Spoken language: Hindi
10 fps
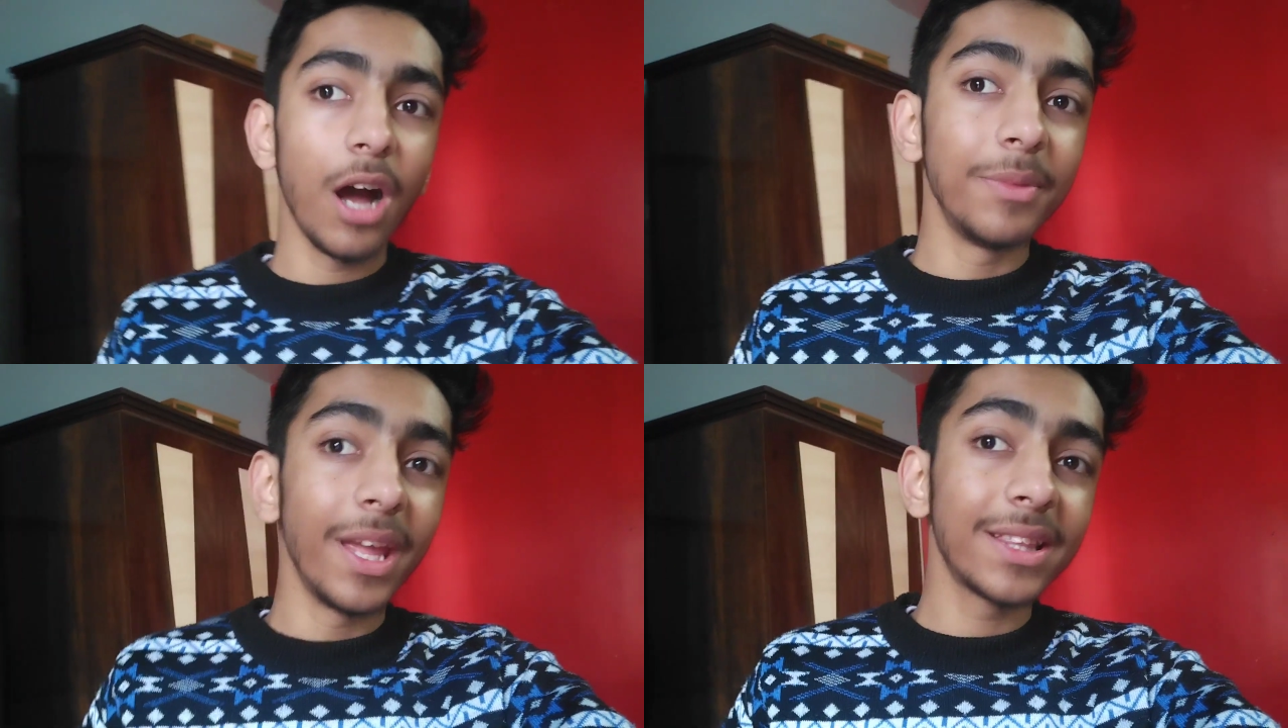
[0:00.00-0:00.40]

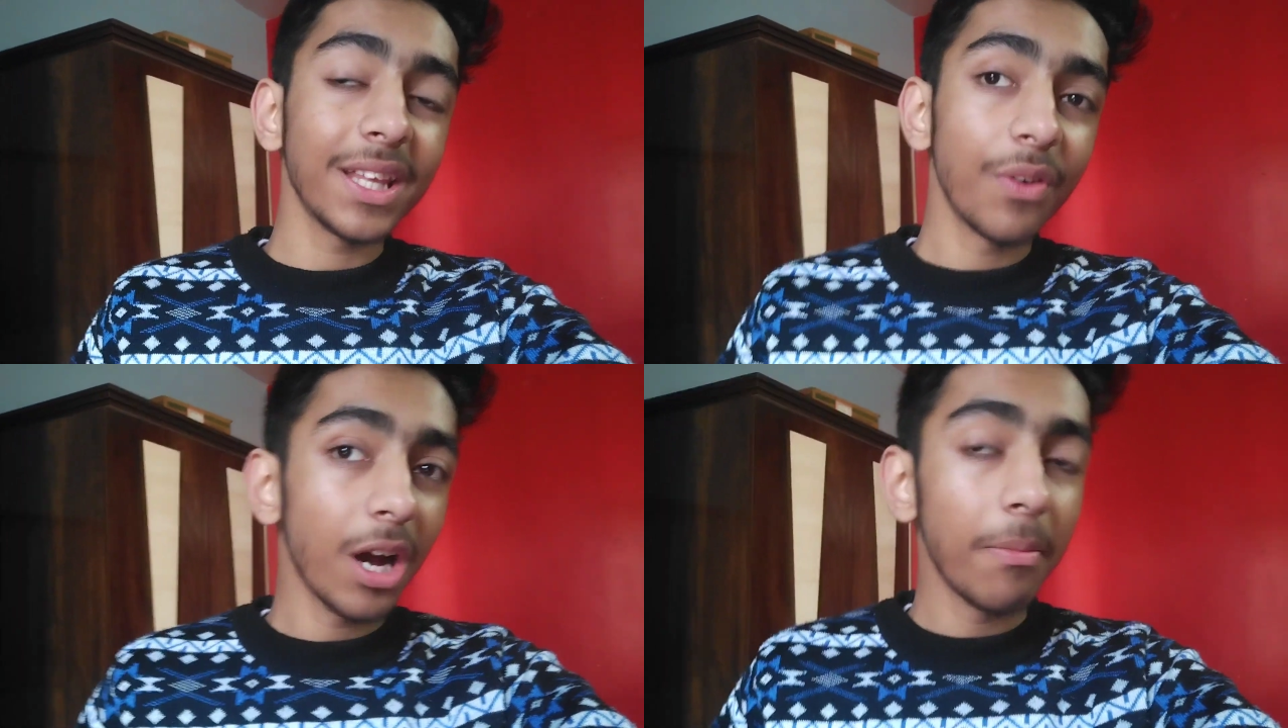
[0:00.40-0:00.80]
अब
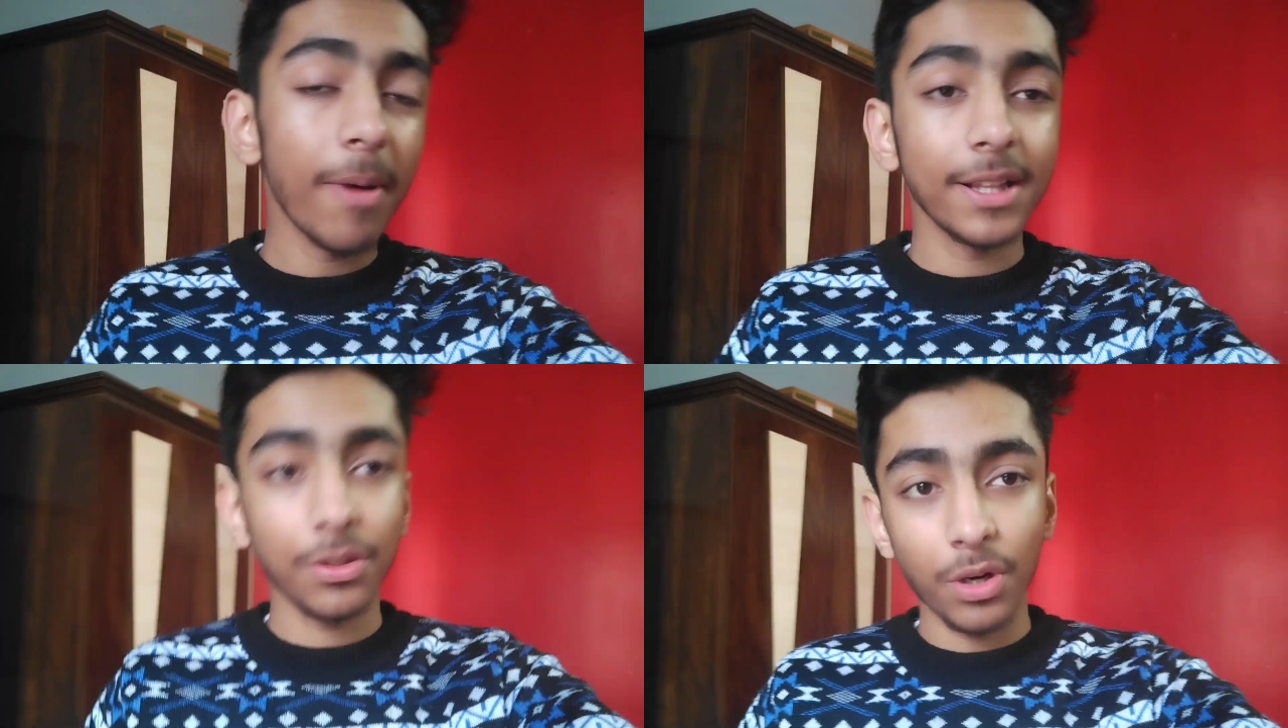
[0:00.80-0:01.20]
देखते हैं वो
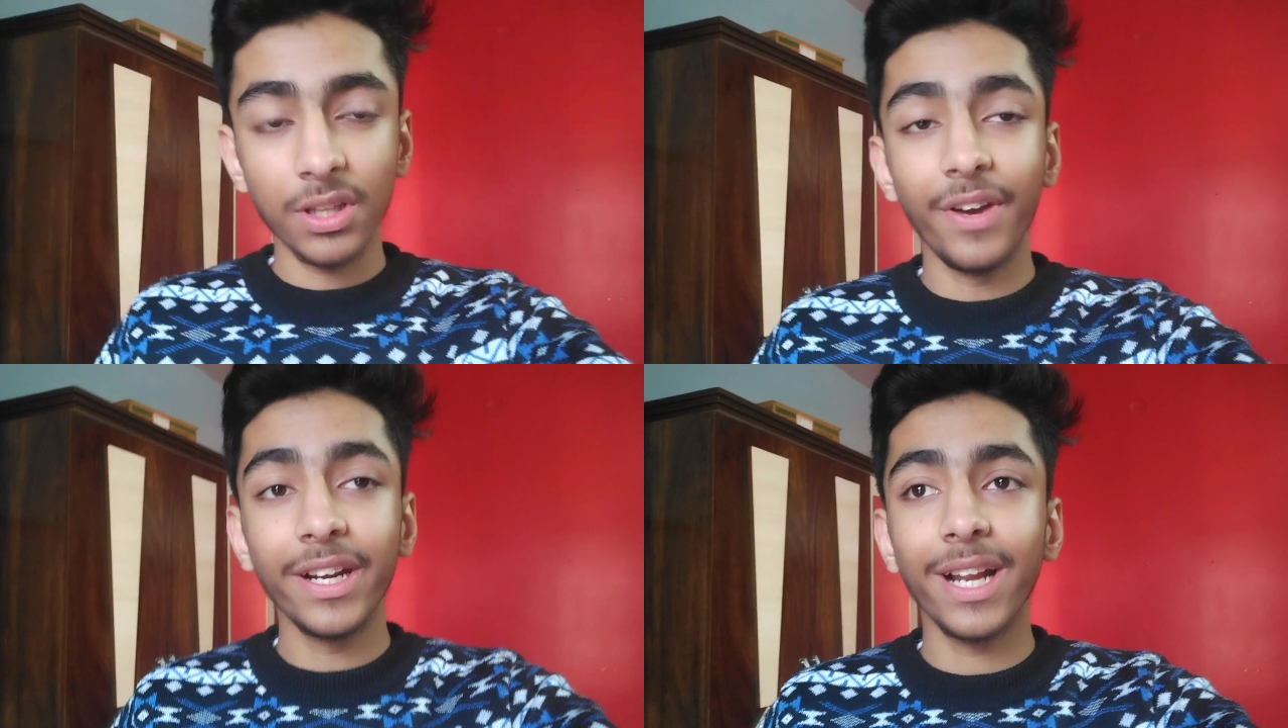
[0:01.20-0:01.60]
कब आता थोड़ा
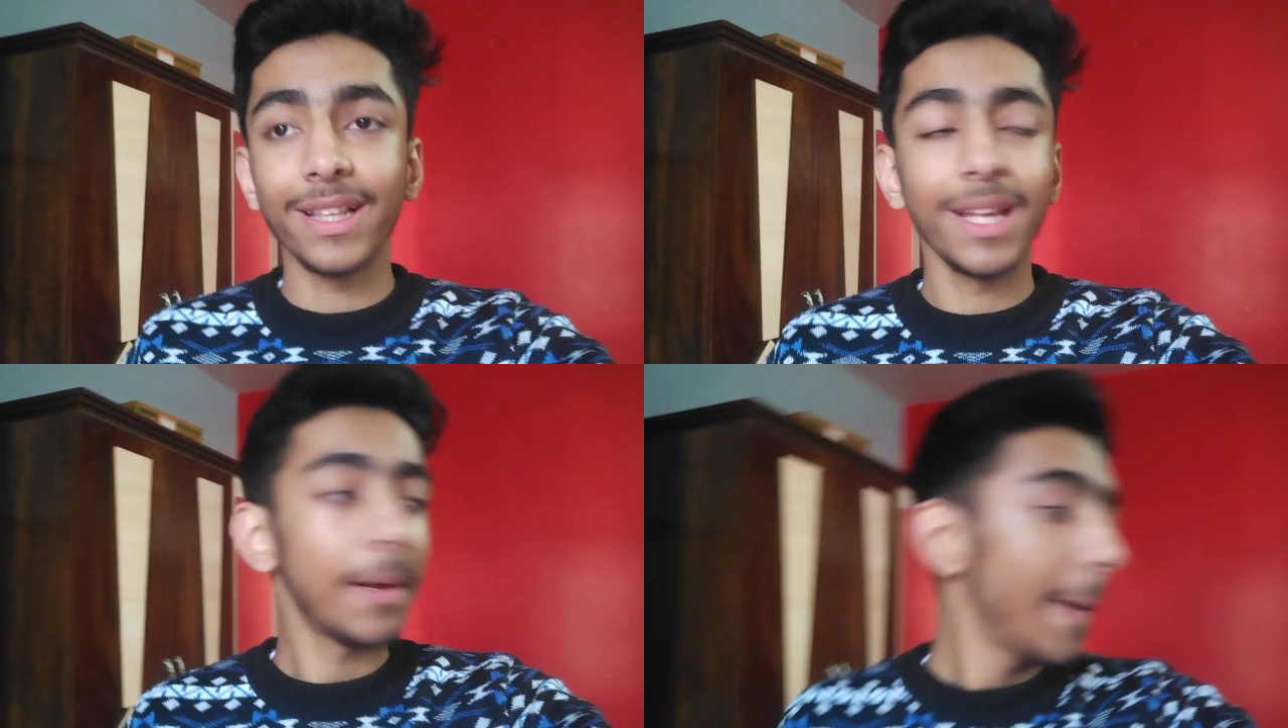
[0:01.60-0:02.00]
सा वेट
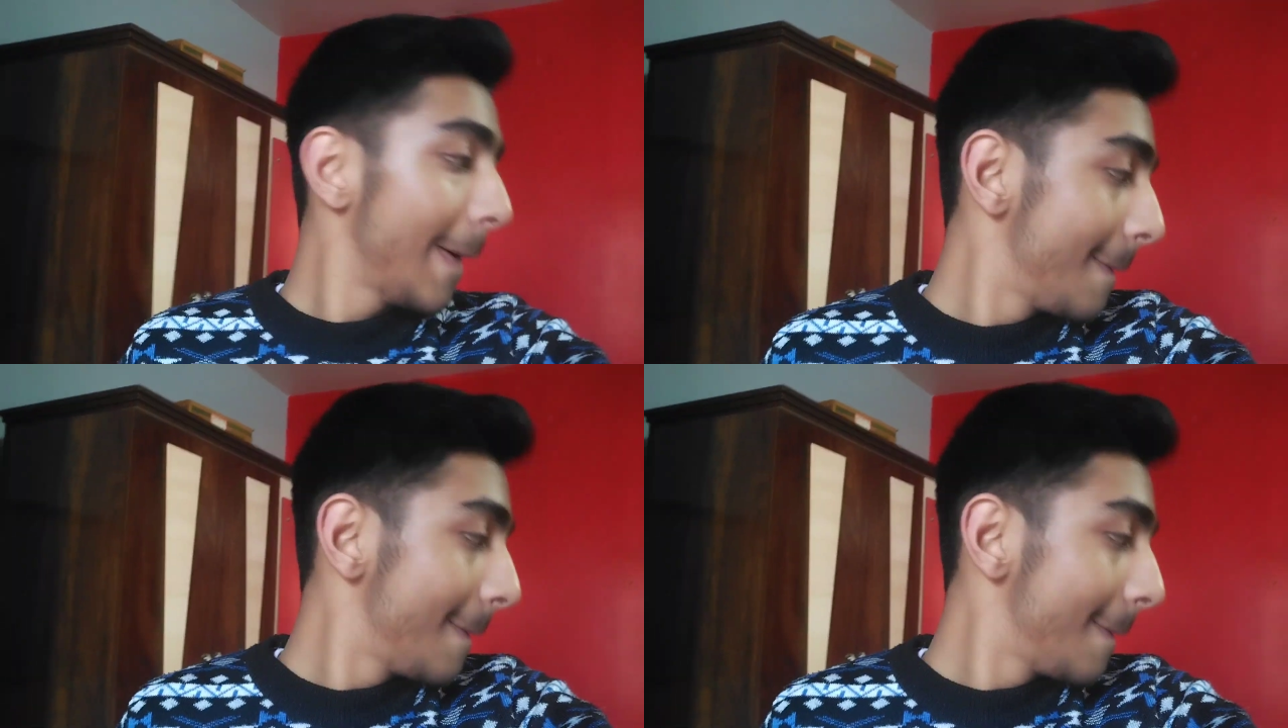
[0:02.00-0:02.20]
करते हैं